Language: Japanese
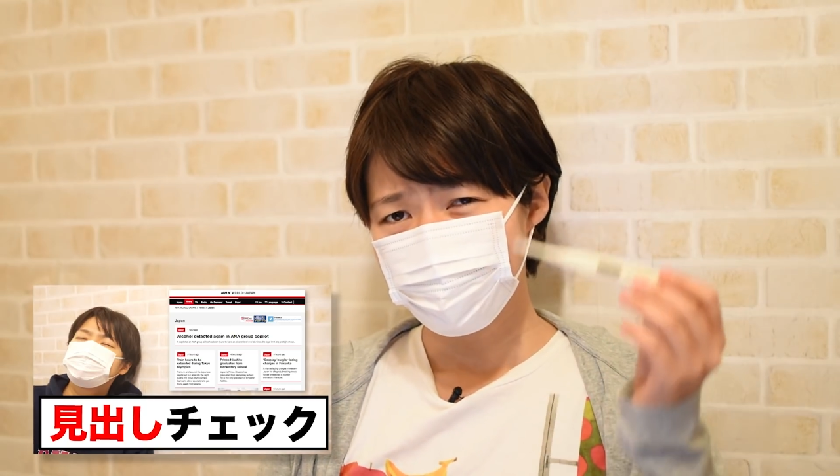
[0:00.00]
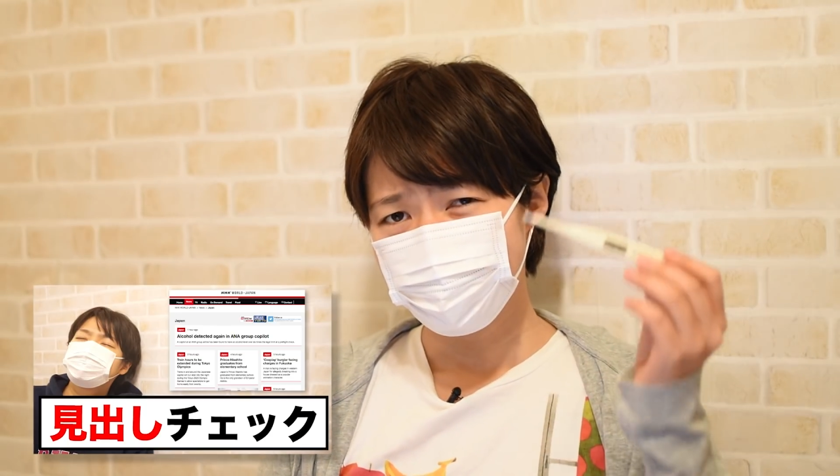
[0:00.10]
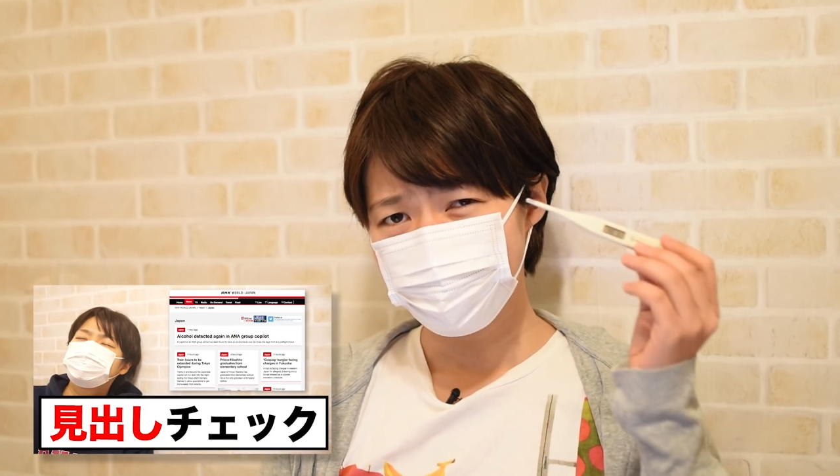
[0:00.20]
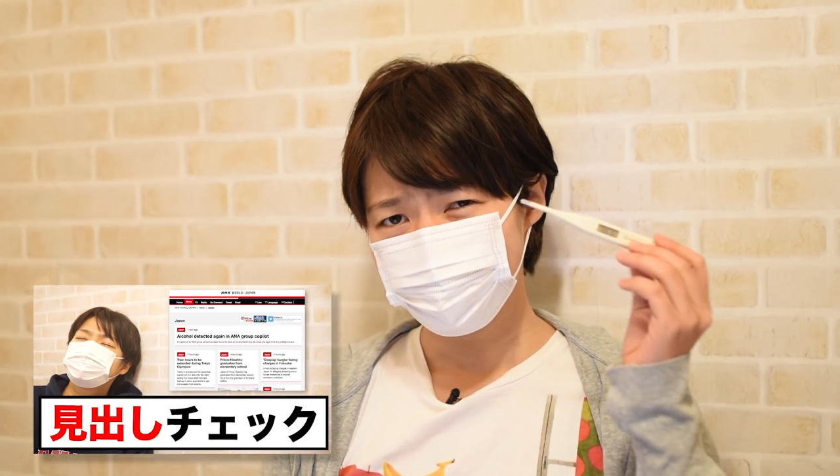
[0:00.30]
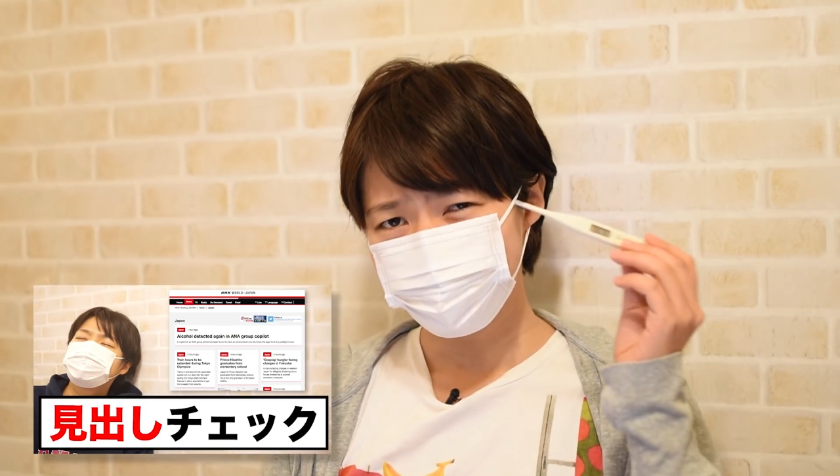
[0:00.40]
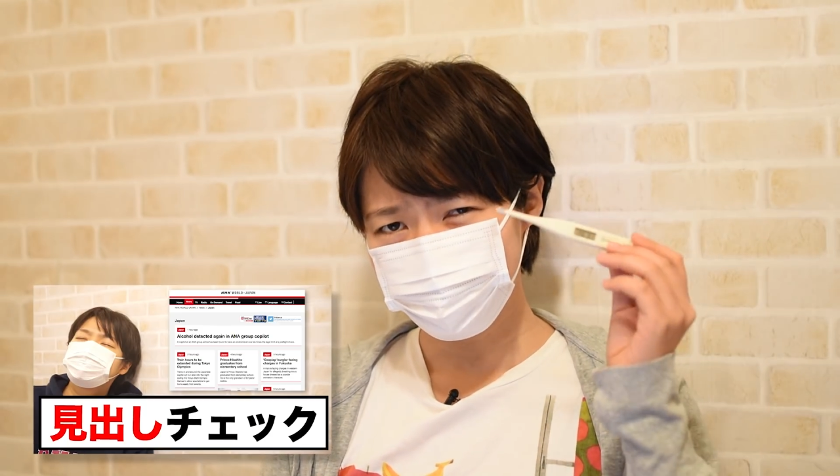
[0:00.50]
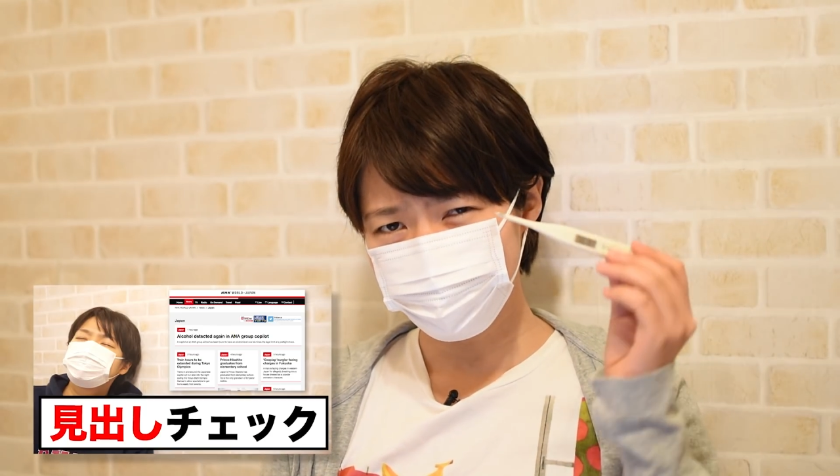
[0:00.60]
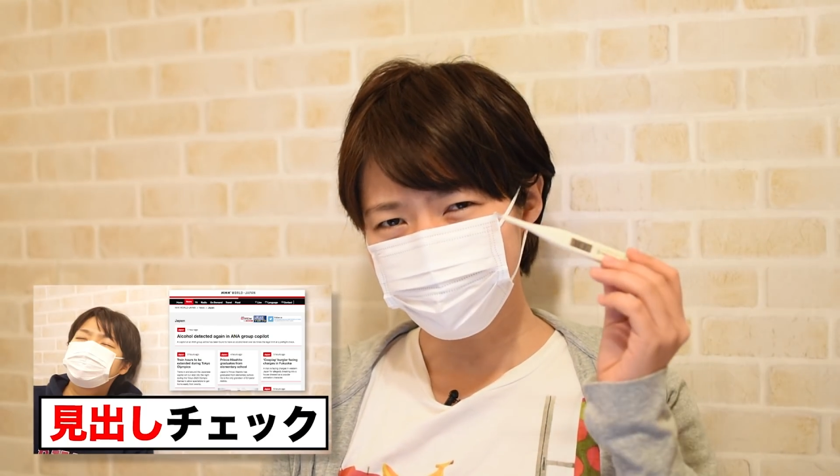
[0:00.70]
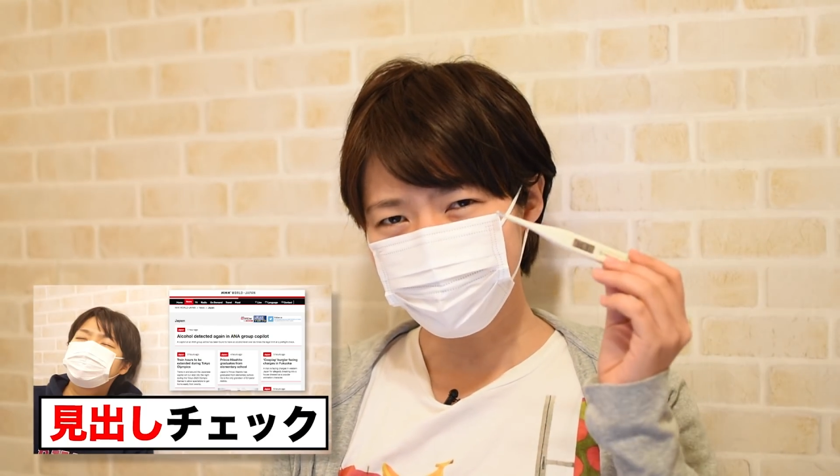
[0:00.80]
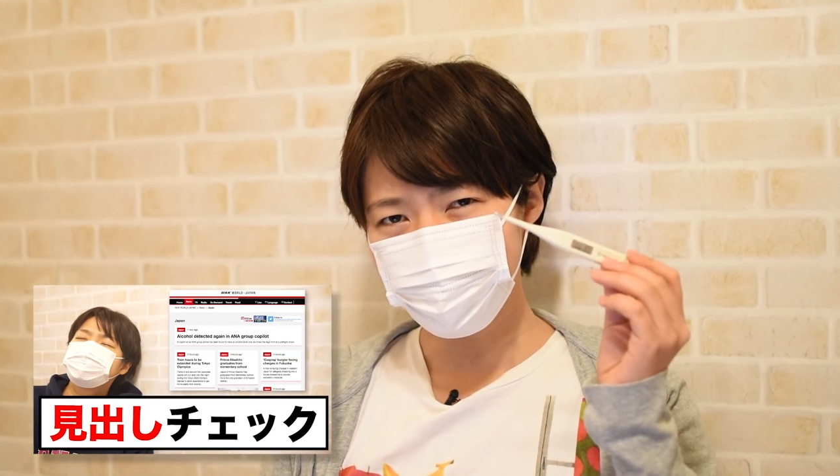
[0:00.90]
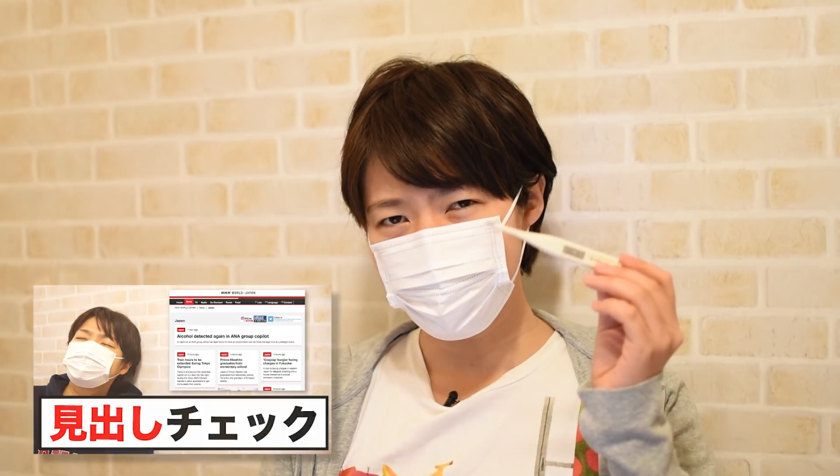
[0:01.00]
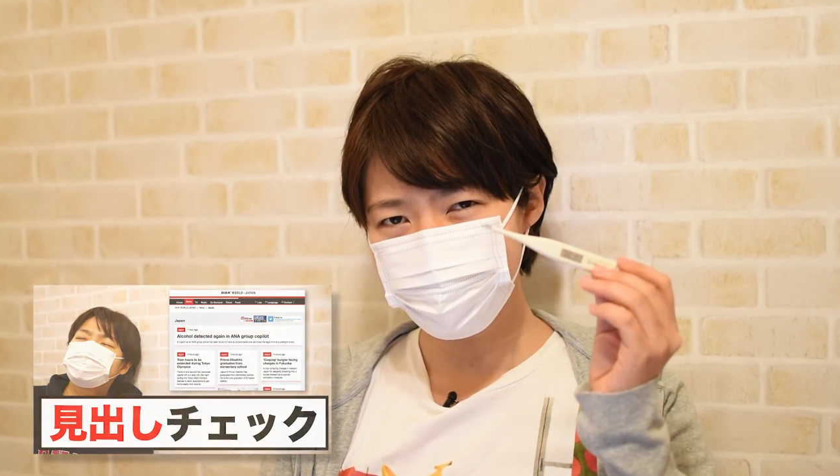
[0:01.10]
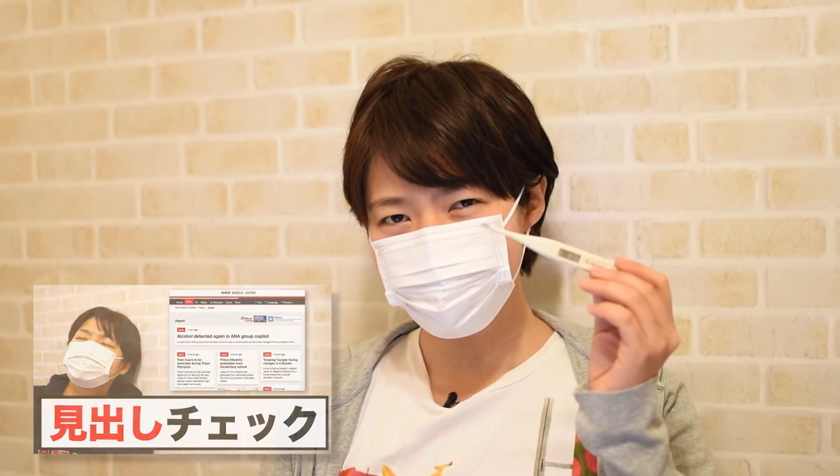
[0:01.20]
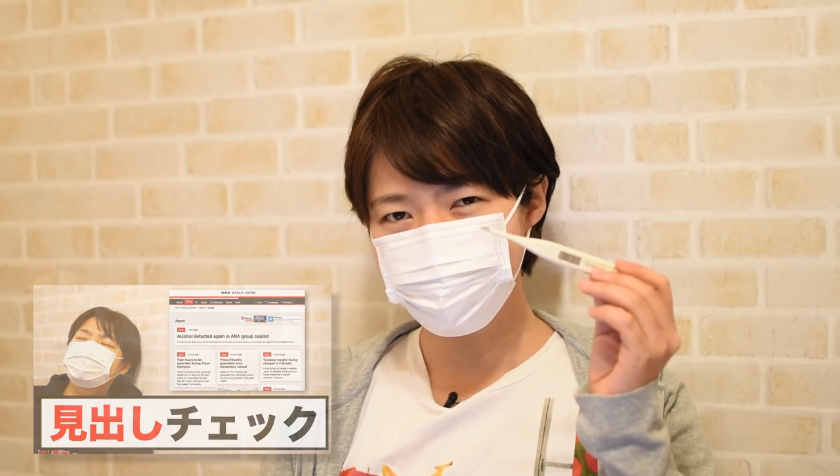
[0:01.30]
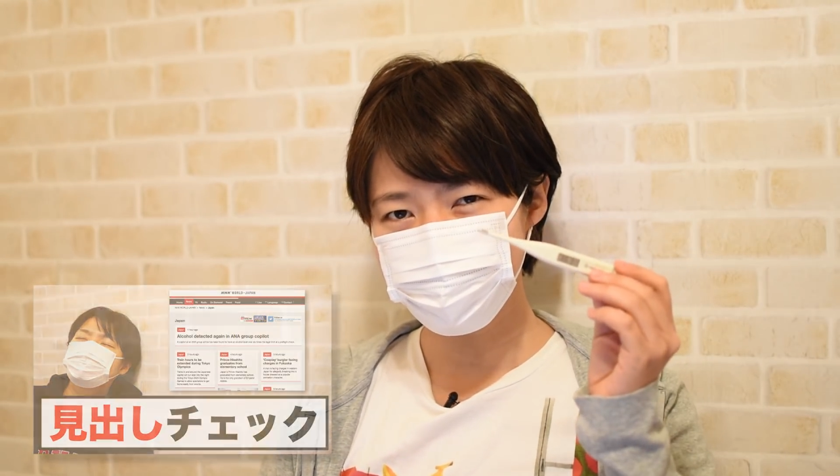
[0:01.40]
えっ、ー、と、今日、平
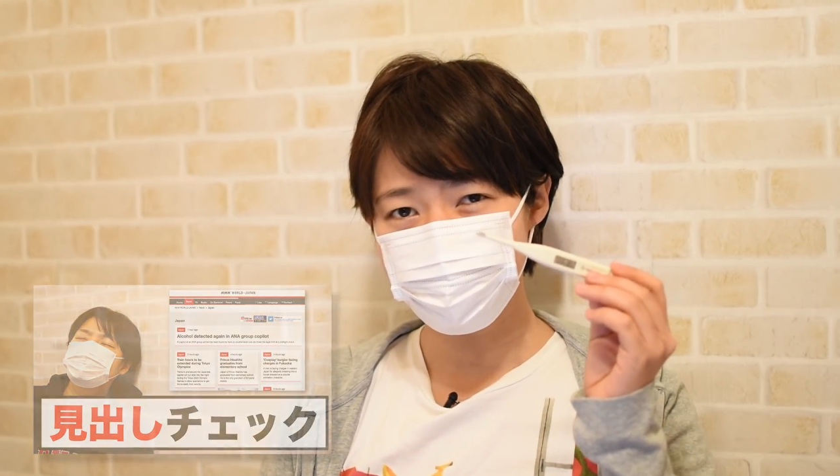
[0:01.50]
熱